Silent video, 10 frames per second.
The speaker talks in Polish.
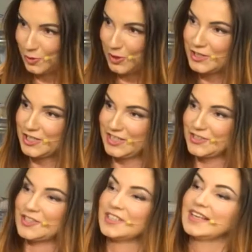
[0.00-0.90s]
drugiej już części.
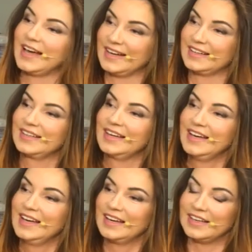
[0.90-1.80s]
Drugiej tak. części.
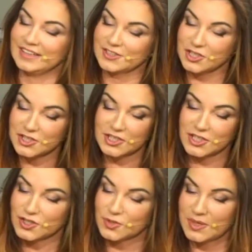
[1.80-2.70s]
Tak. E, trzecia
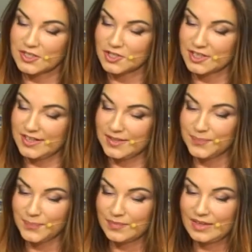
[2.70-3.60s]
część będzie
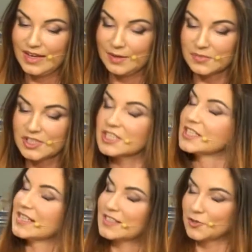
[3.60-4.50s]
Myślę,
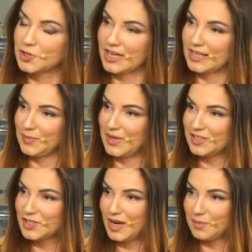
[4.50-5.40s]
że zaskoczeniem. Ja
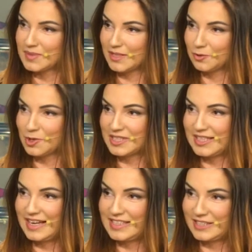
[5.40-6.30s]
nie chciałabym za dużo
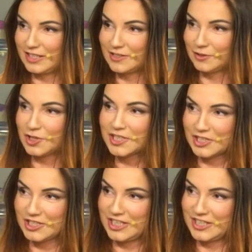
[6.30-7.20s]
zdradzać teraz o
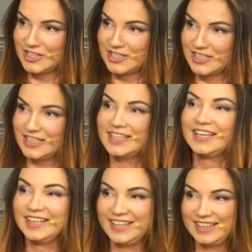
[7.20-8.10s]
trzeciej części. Rozumiem, że
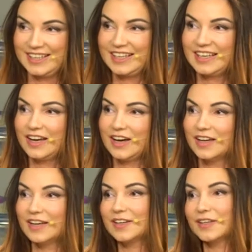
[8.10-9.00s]
już jesteś w
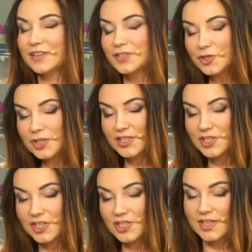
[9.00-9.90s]
trakcie. E, książka
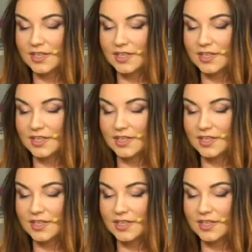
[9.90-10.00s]
trzecia